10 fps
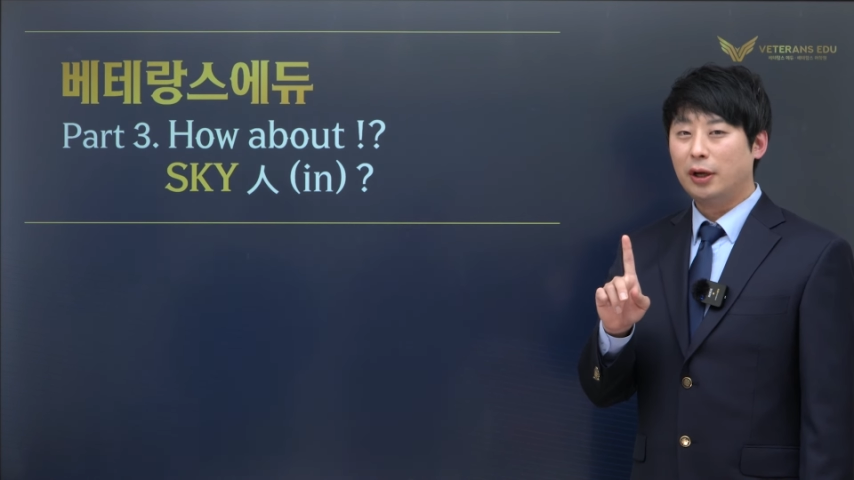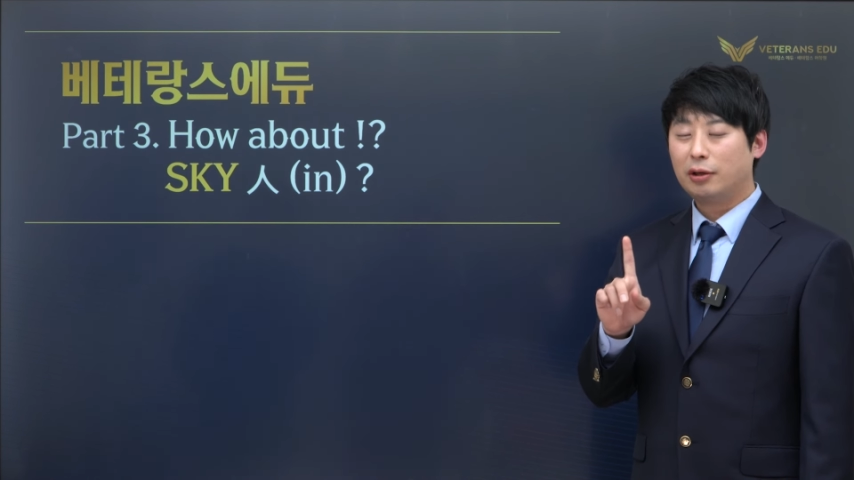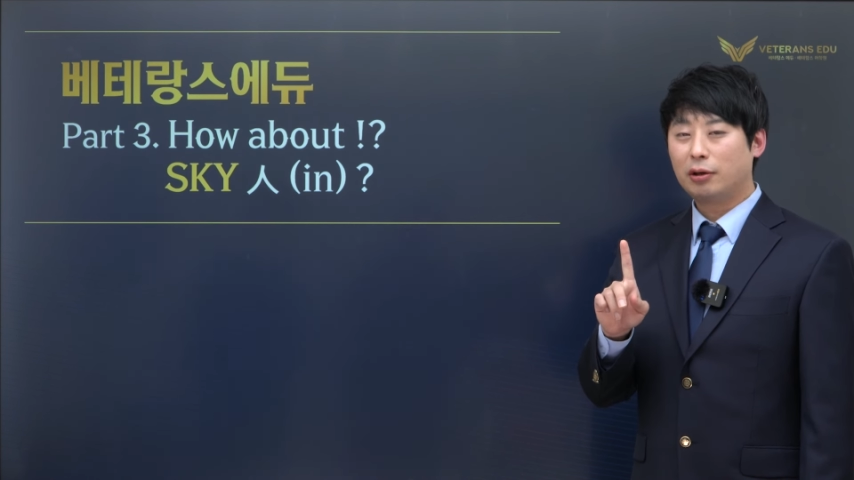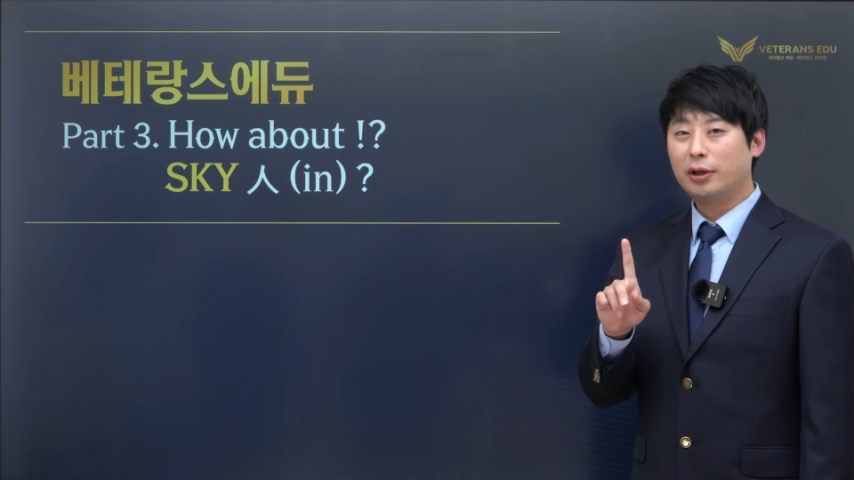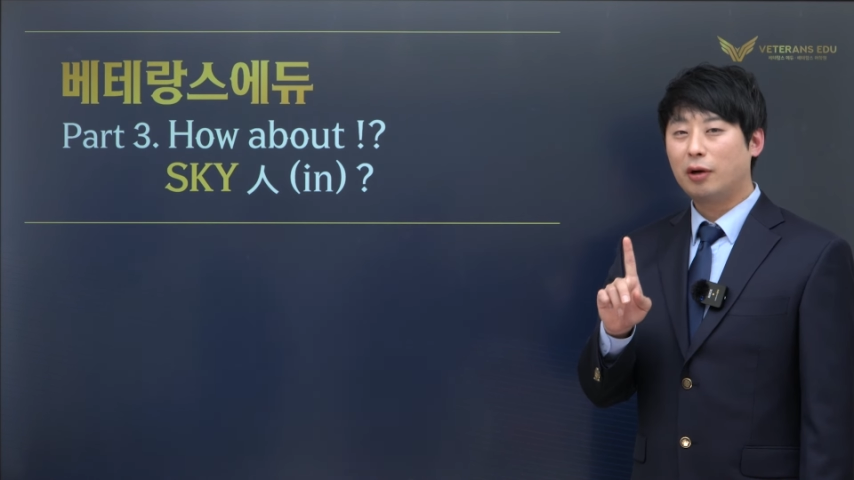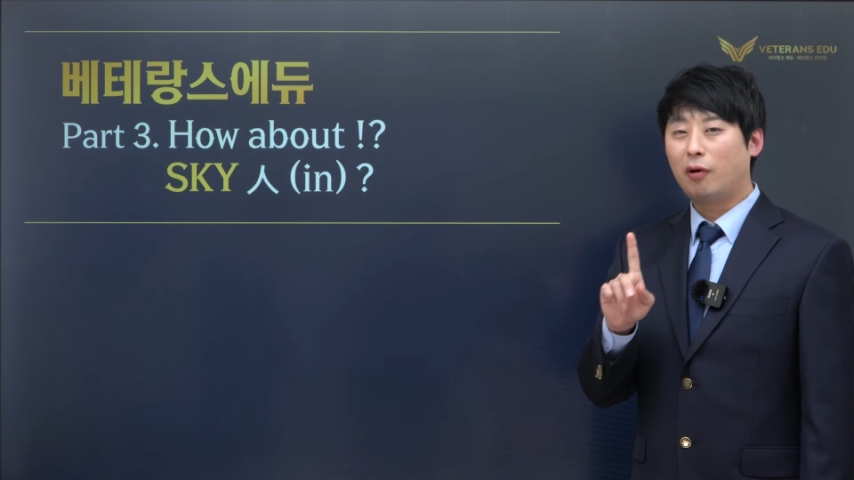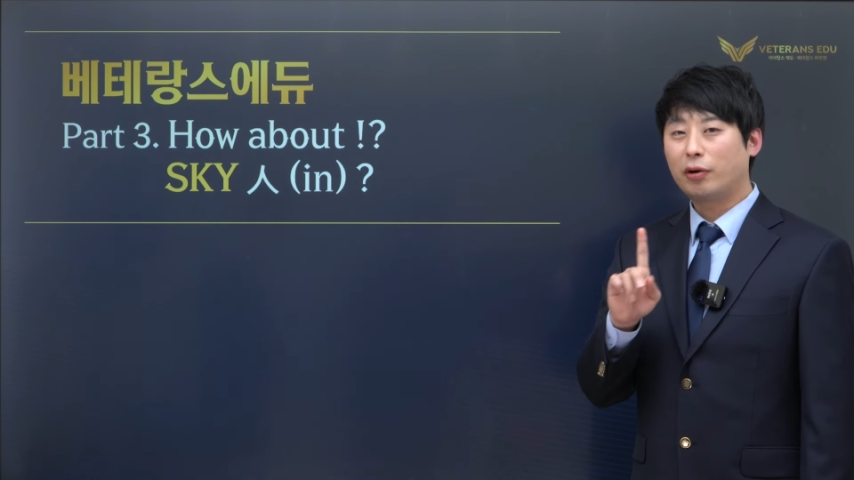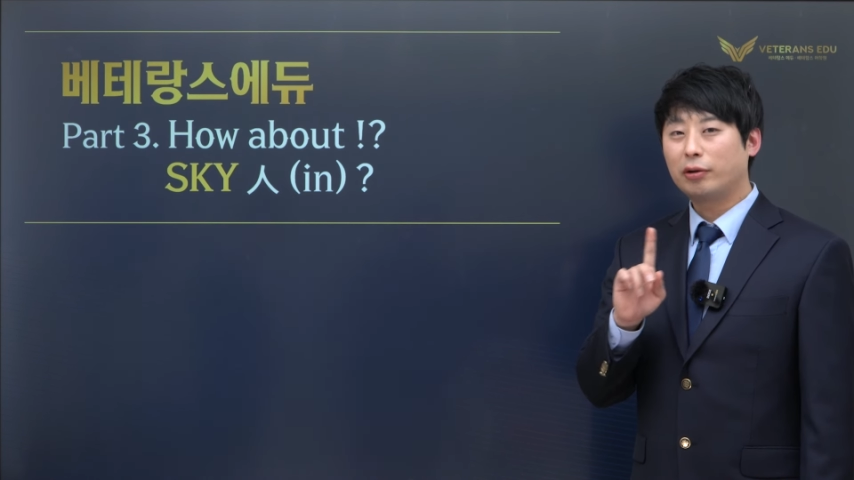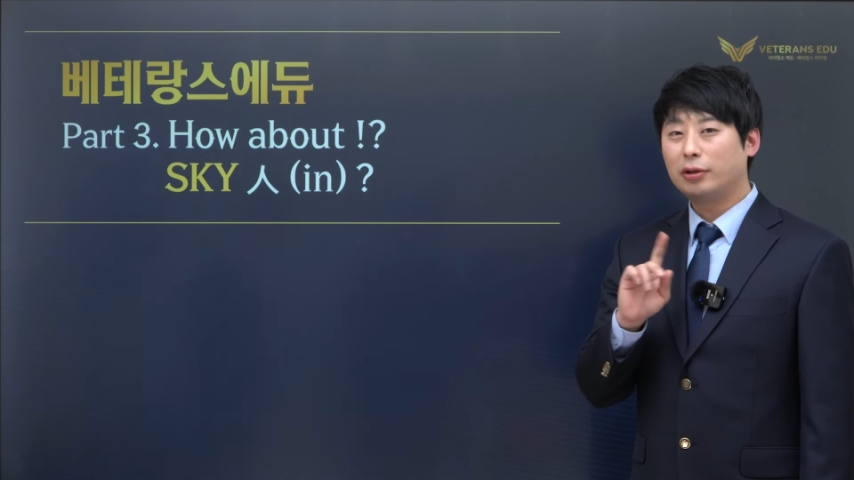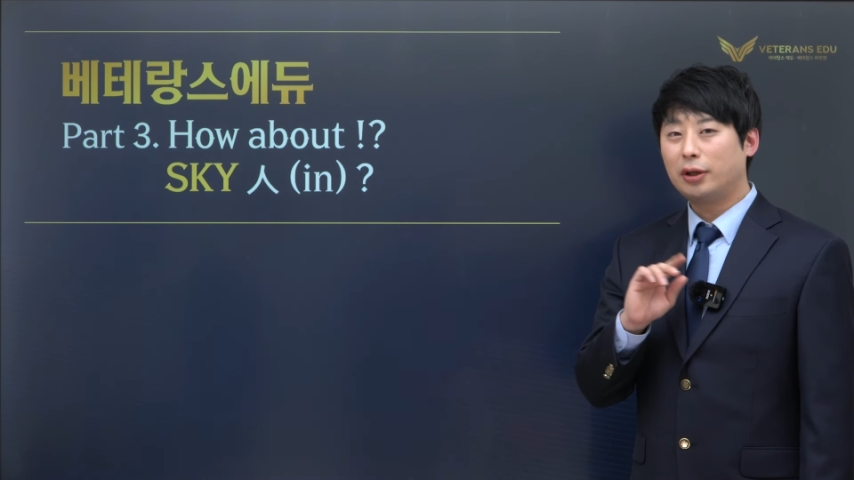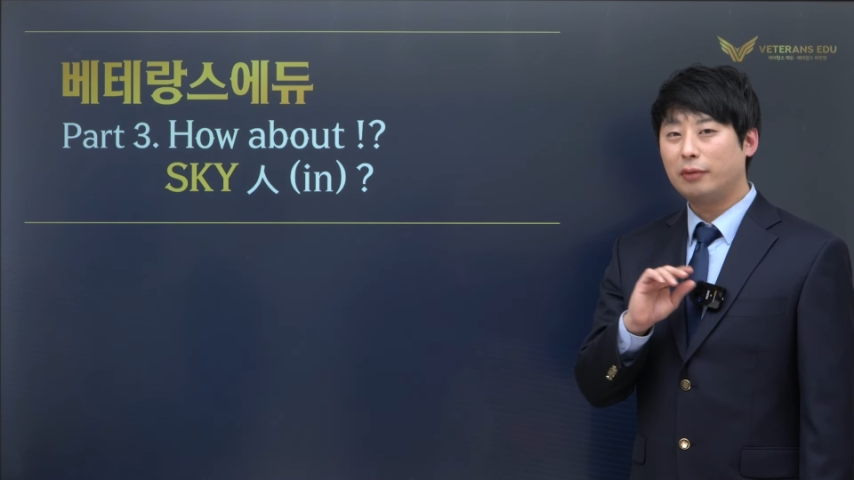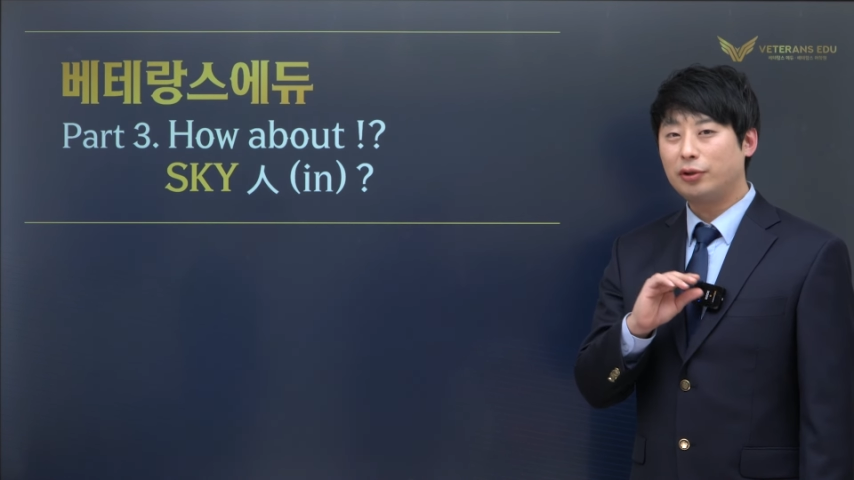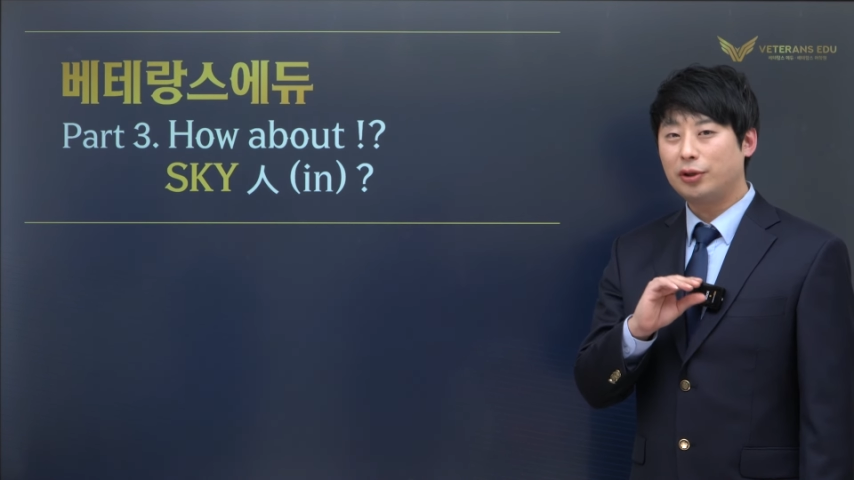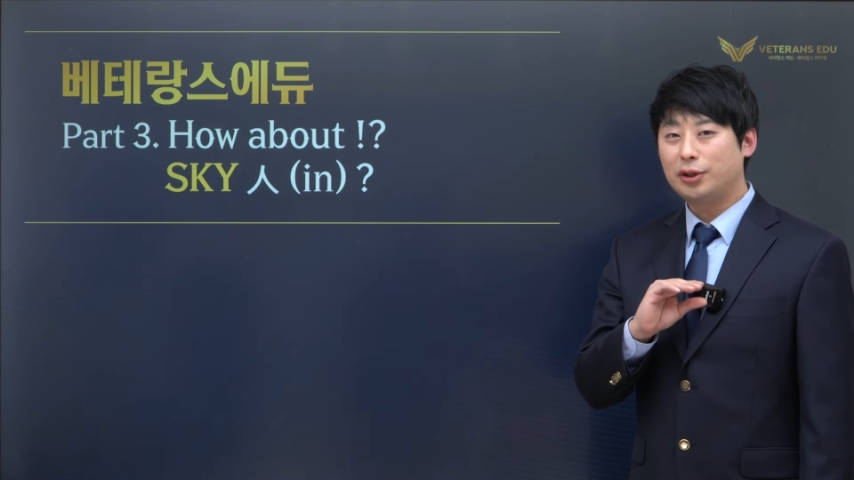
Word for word: 그러니까 어렸을 때부터